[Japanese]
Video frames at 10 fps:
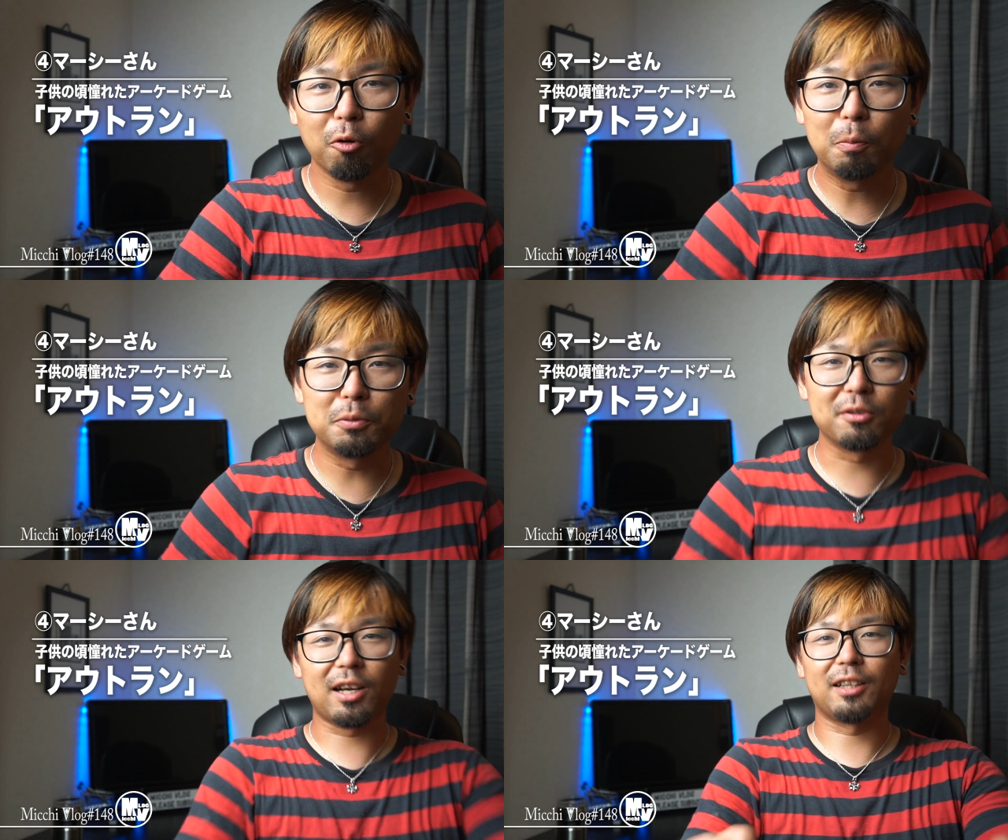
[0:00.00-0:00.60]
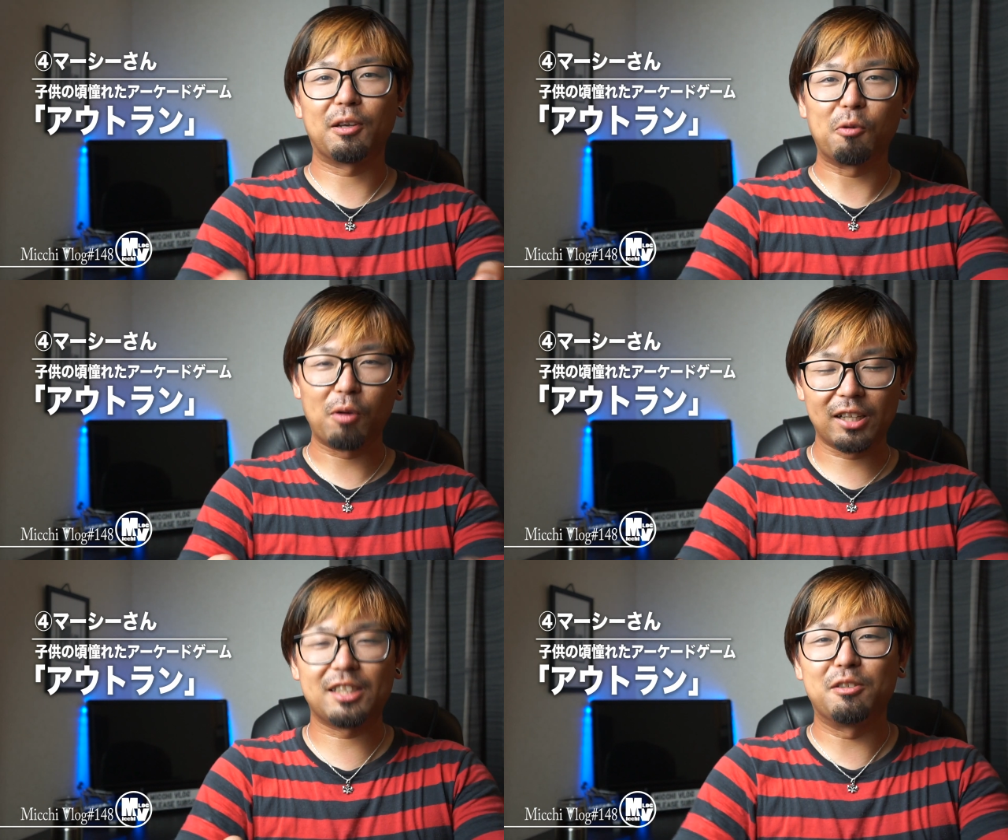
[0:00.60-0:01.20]
オープンカーでこう
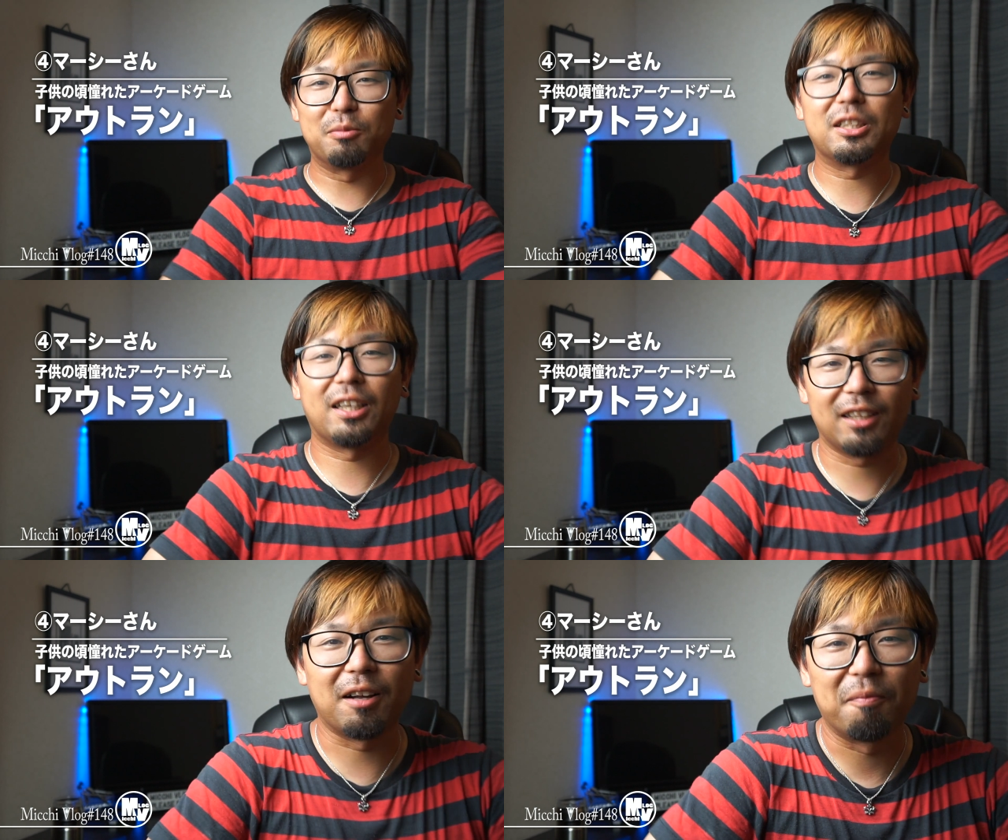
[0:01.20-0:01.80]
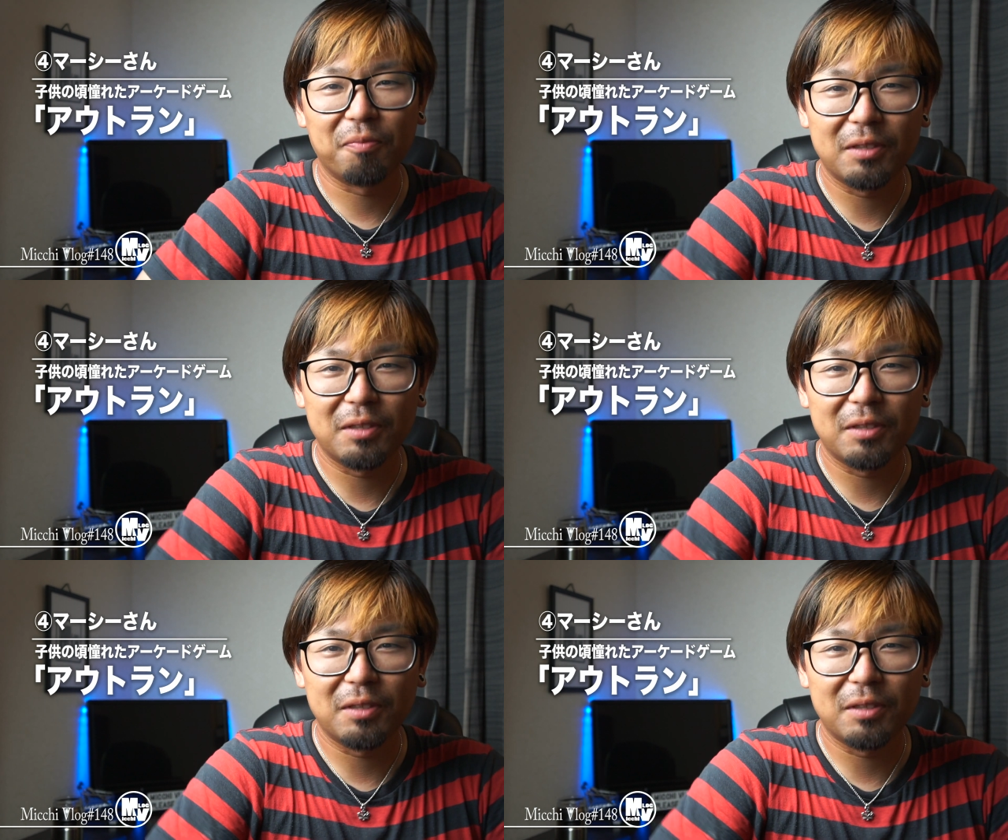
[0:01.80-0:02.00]
走るみたいな